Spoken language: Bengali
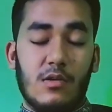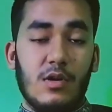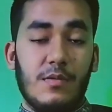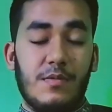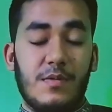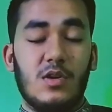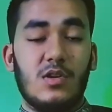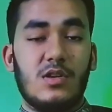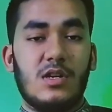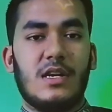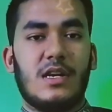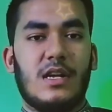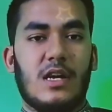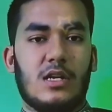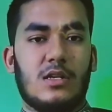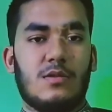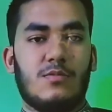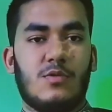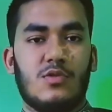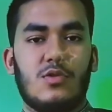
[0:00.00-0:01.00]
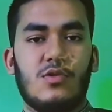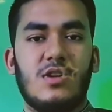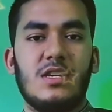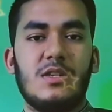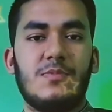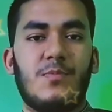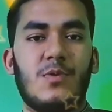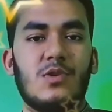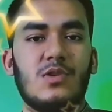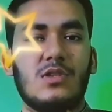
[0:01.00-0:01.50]
ওই ভিডিওটা নিয়ে আসবো তো
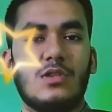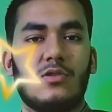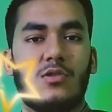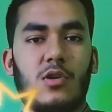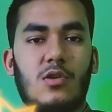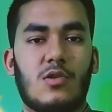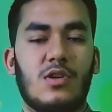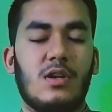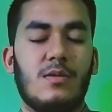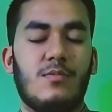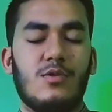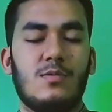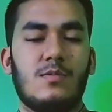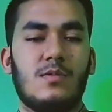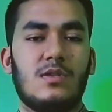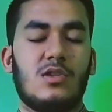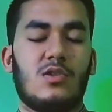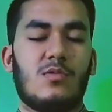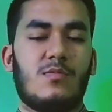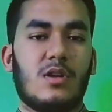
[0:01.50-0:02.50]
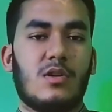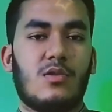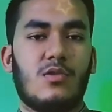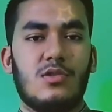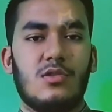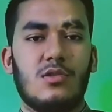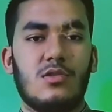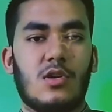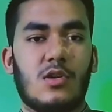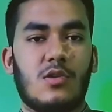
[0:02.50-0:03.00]
রিসপন্স তখনই বুঝবো যে তোমরা
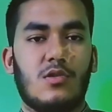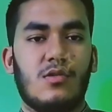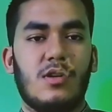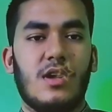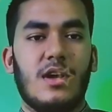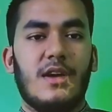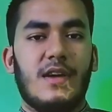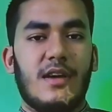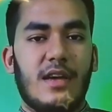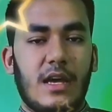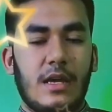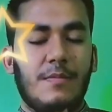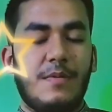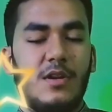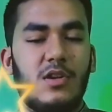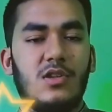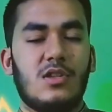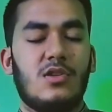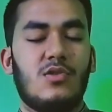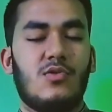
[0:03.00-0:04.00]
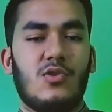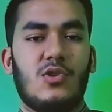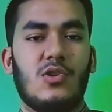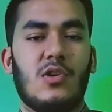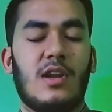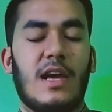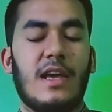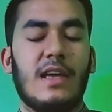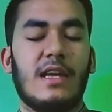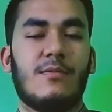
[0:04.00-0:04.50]
করছো যখন এই ভিডিওতে দুইশো
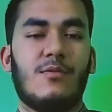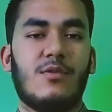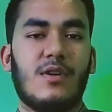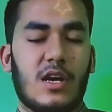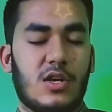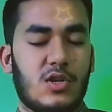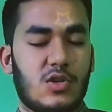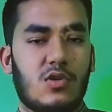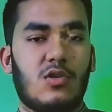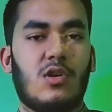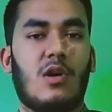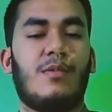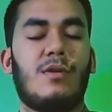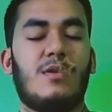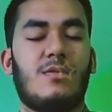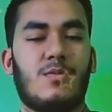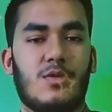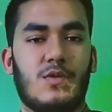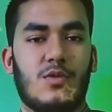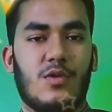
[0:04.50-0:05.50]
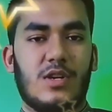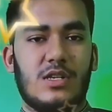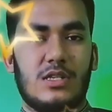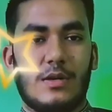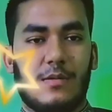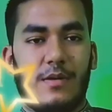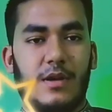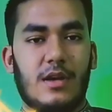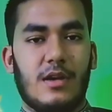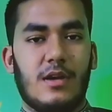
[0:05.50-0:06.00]
লাইক এবং একশো কমেন্ট পূর্ণ হয়ে
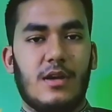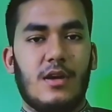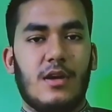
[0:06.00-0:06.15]
যাবে